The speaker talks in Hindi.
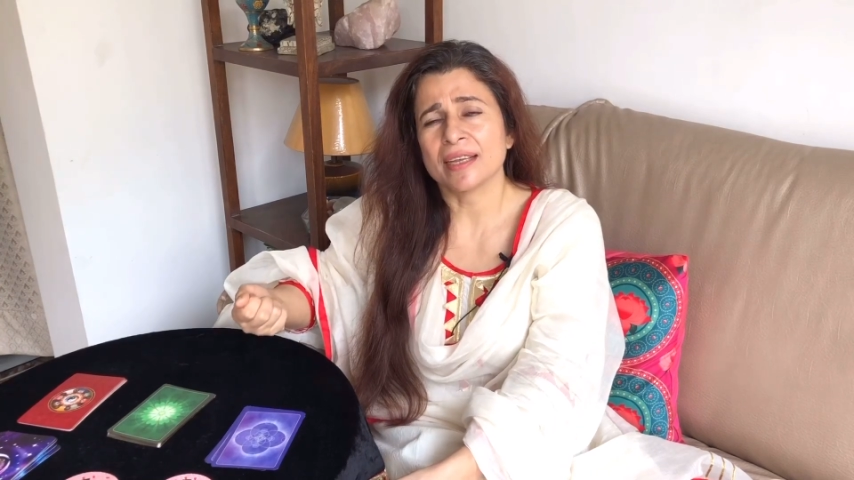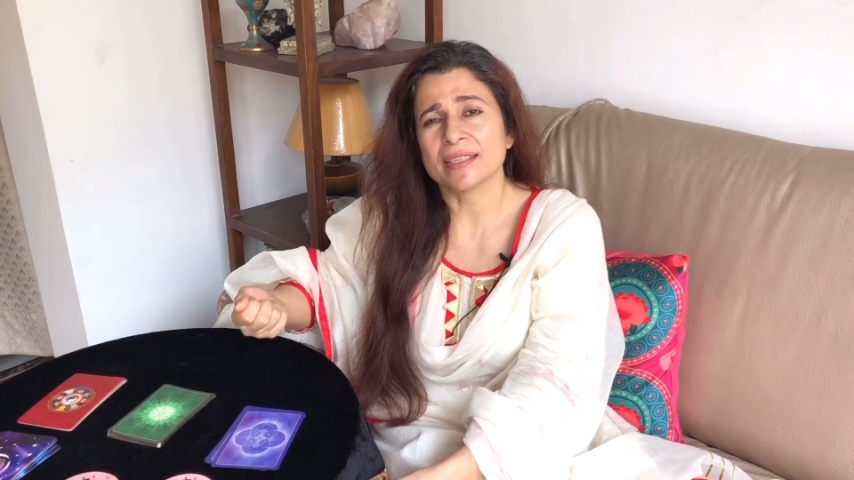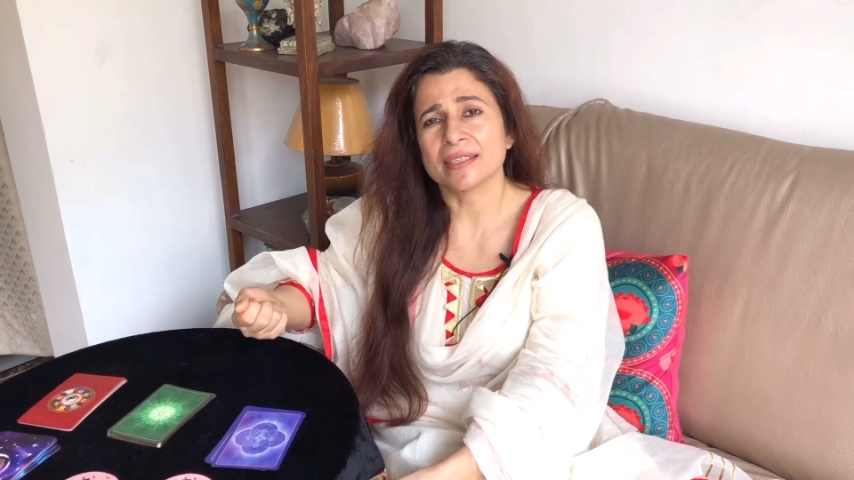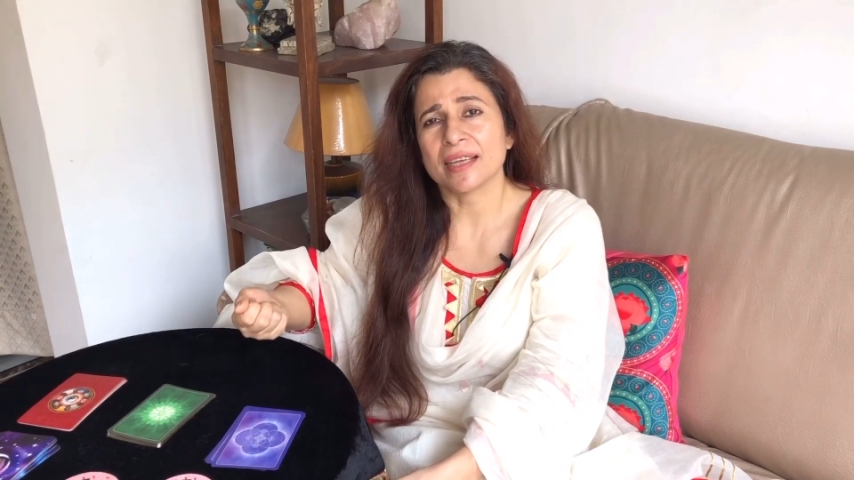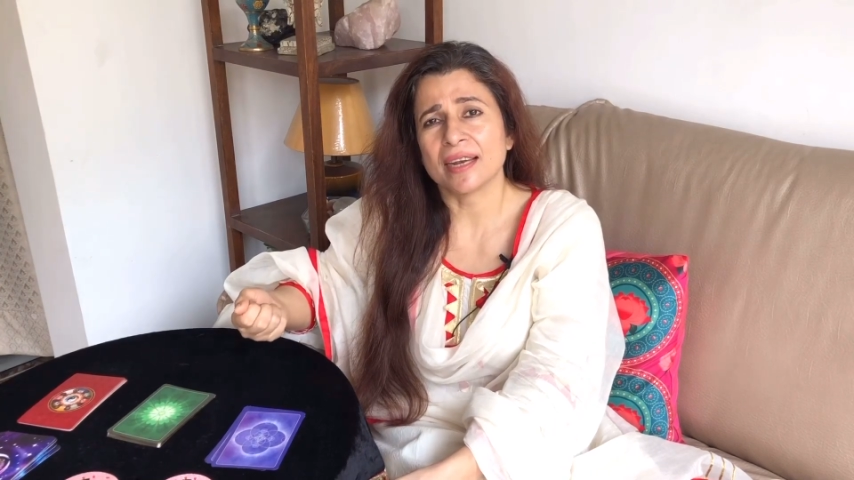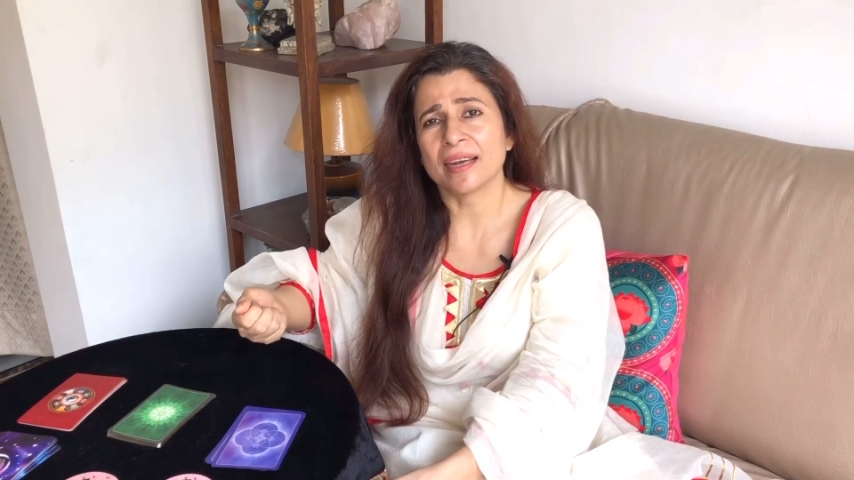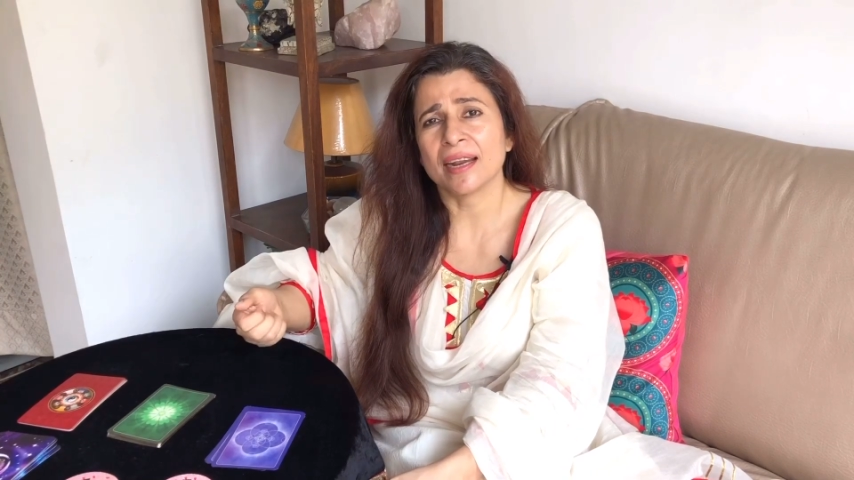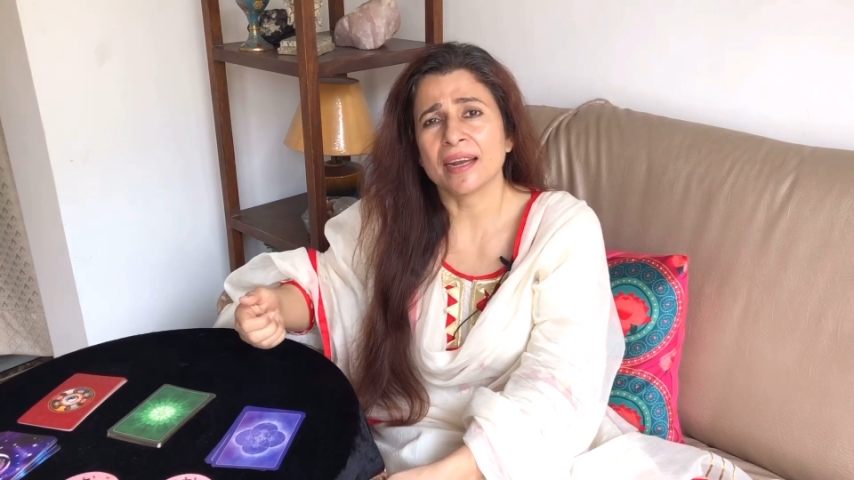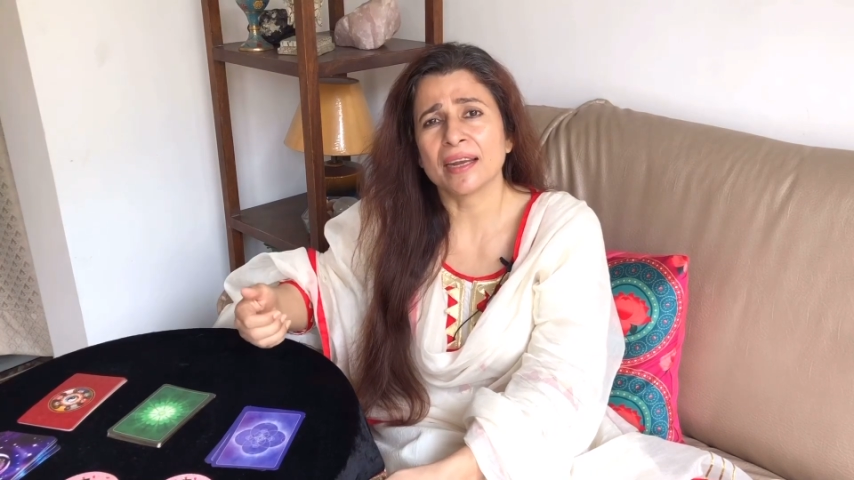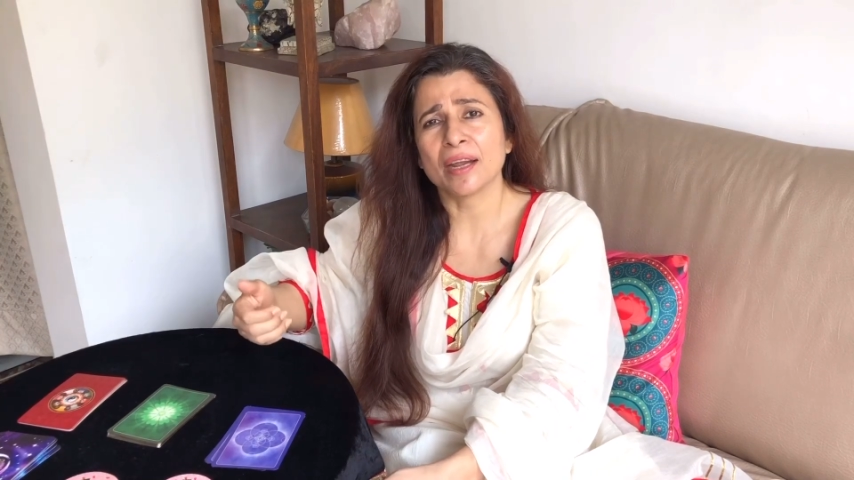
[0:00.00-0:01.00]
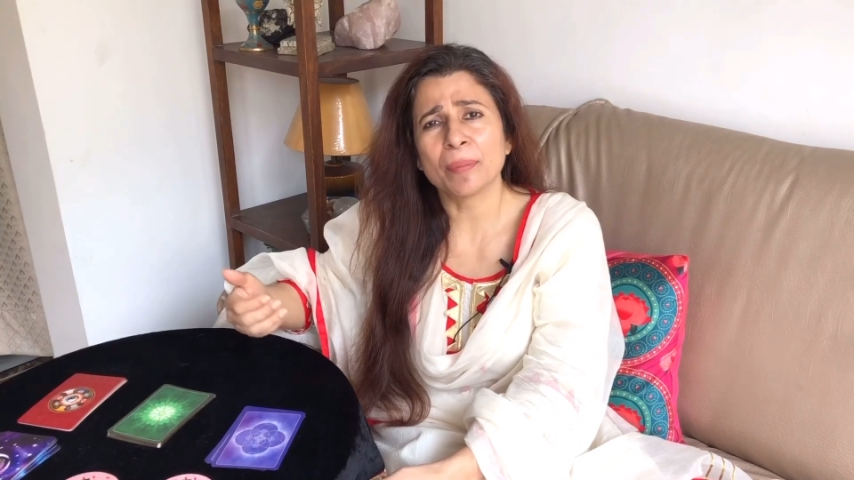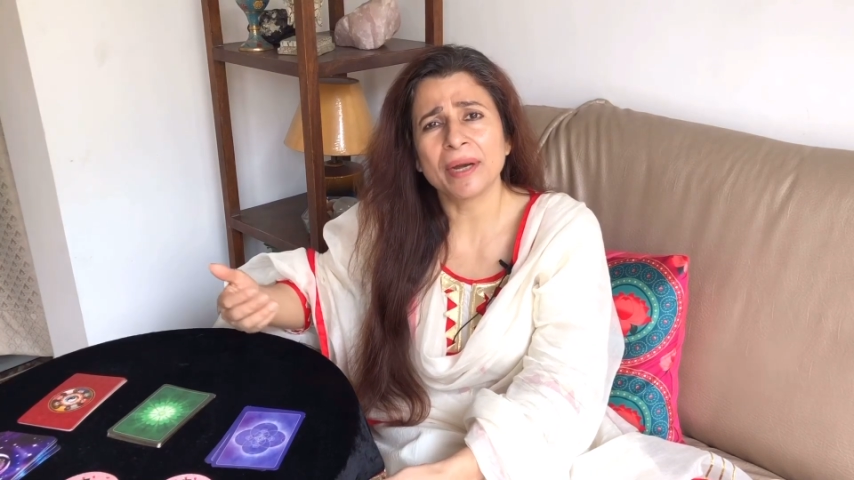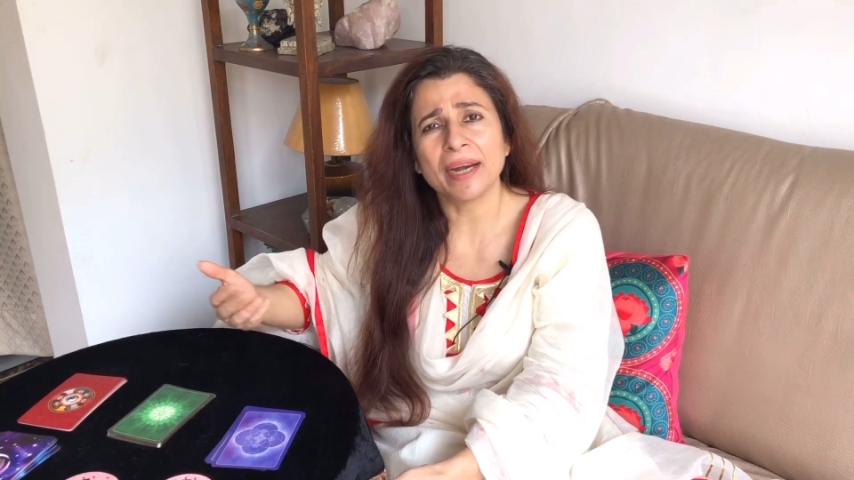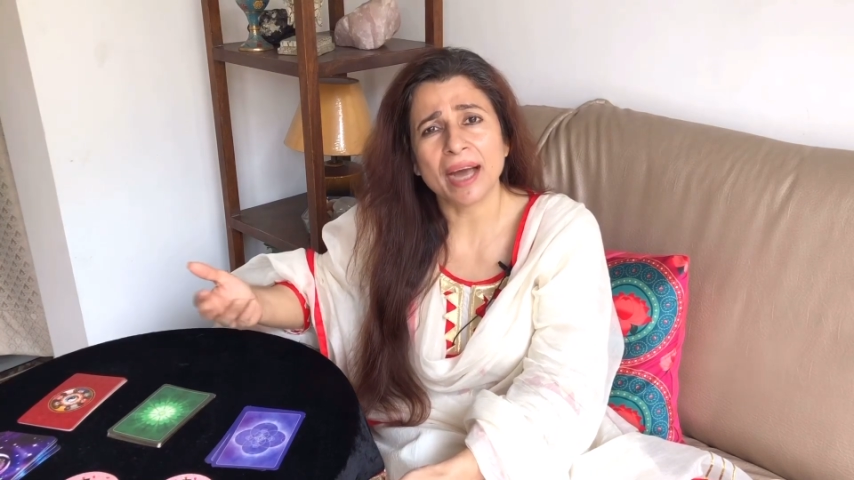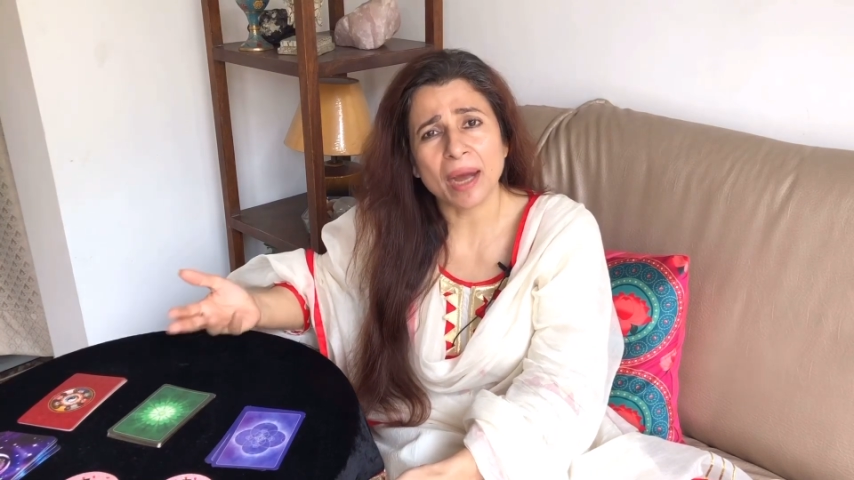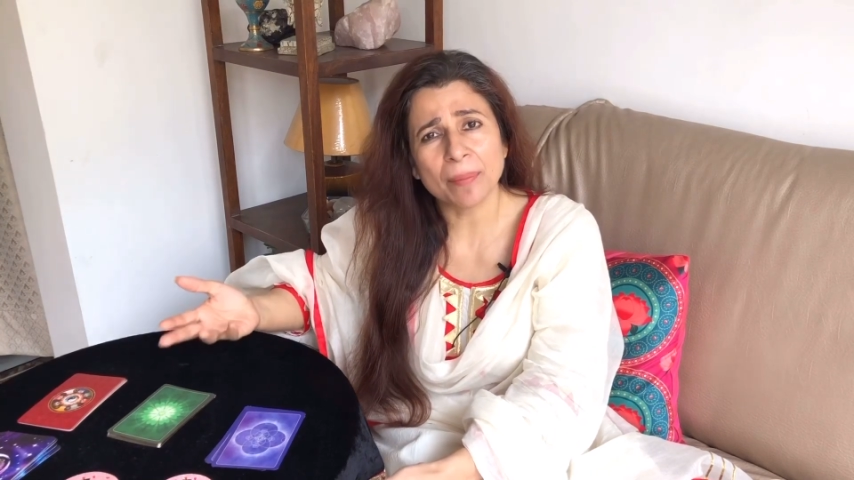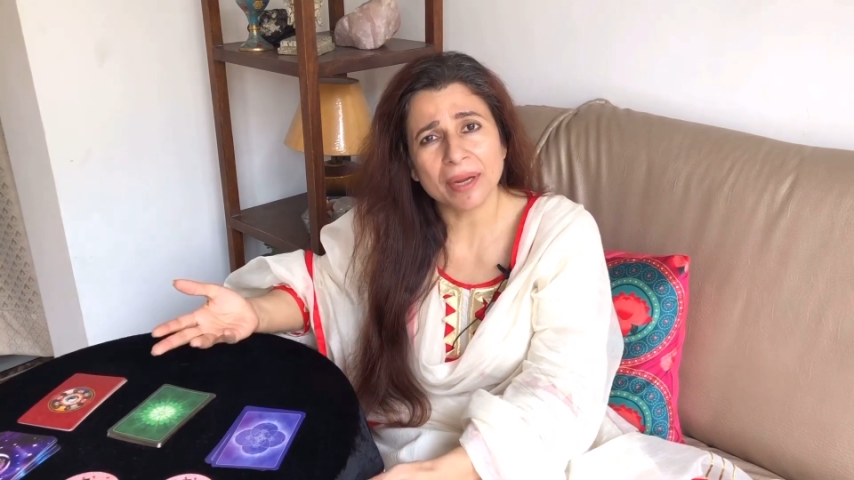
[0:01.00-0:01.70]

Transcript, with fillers: एसेंडेंट या फिर नाम